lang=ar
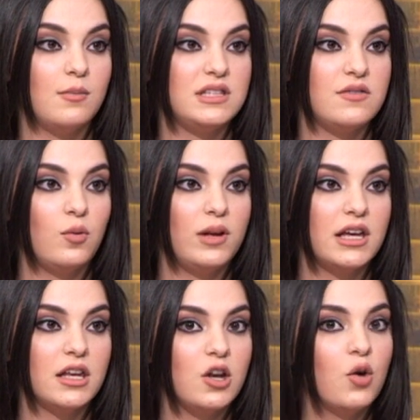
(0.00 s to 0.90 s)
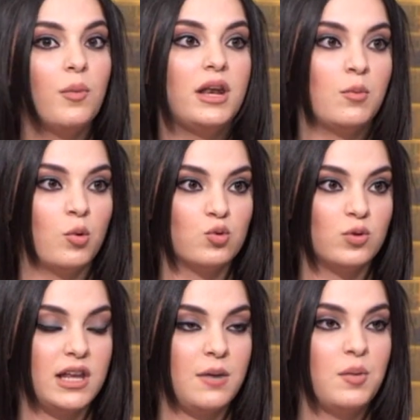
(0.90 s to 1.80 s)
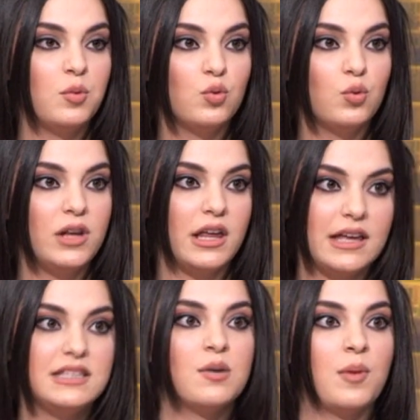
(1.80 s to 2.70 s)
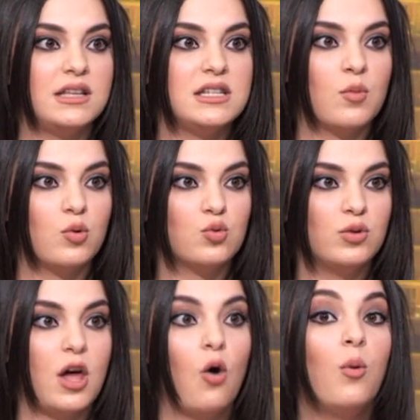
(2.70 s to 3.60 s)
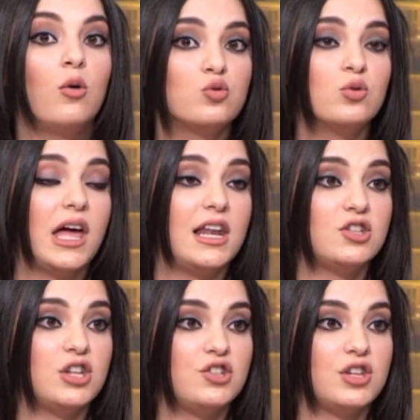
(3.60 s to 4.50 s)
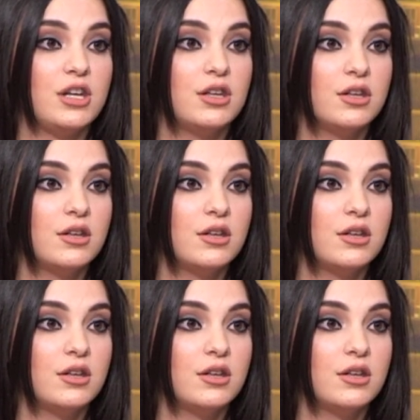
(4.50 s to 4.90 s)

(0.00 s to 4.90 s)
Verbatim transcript: الام تي في ولكن اليوم منا موجوده لمين بتقول يا ريتك بعدك موجوده او موجود على الشاشه